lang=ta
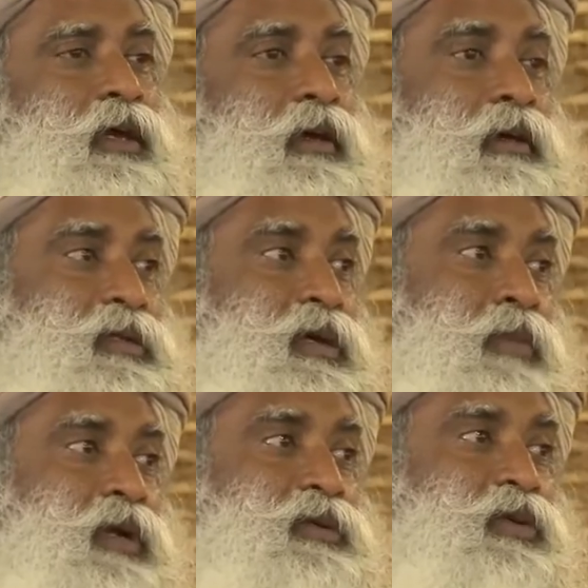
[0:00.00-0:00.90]
யாரோ
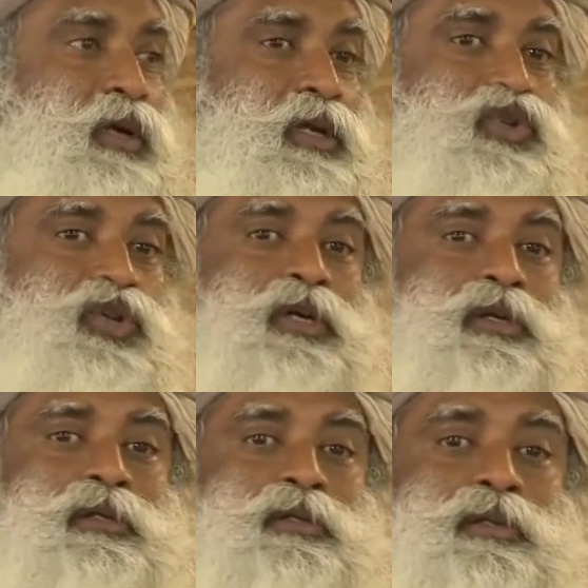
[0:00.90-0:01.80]
ஒருத்தங்க சுத்தி சுத்தி
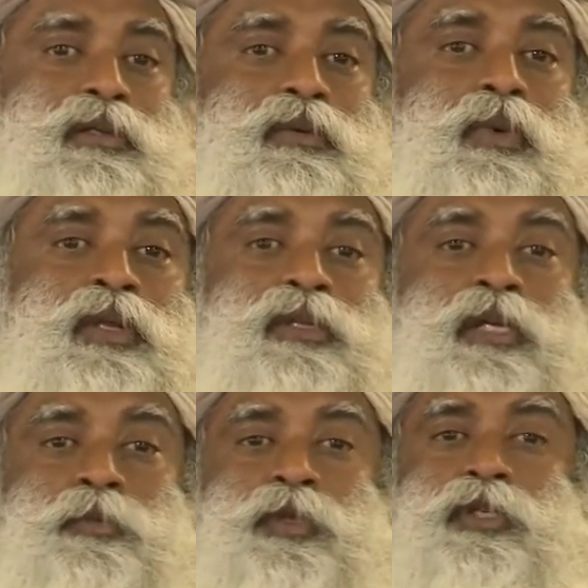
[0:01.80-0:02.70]
வராங்கன்னு நம்ம
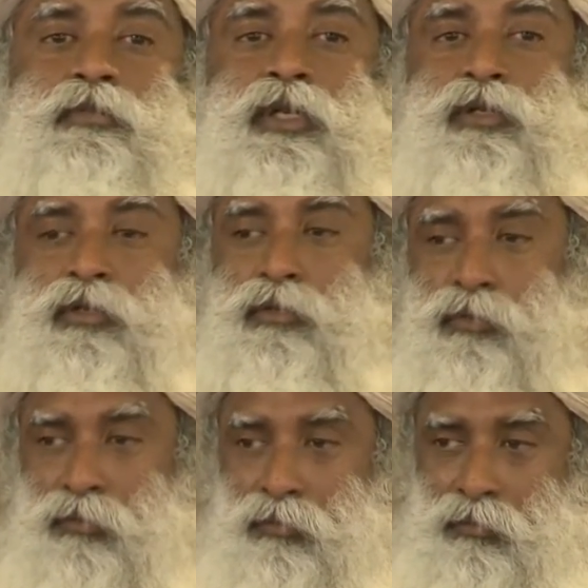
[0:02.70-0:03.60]
சொல்லும் ஓமைக்கு என்ன
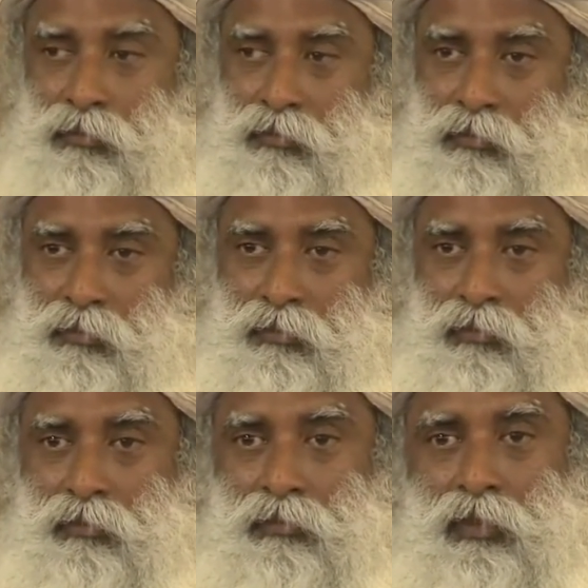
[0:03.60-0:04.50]
அர்த்தம் அவங்க
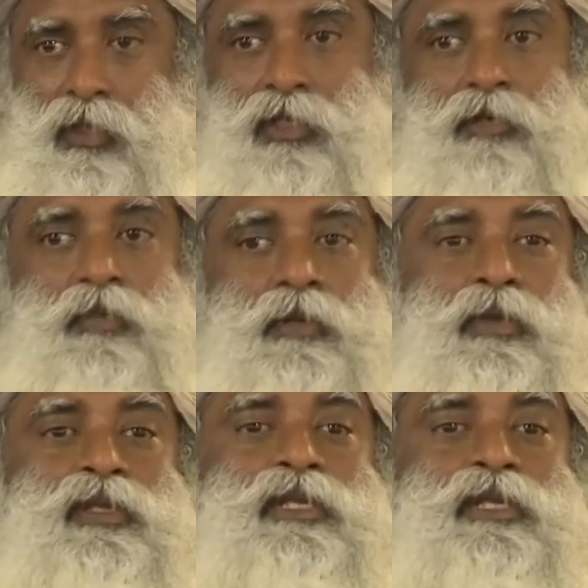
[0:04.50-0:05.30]
எங்கேயுமே போகலன்னு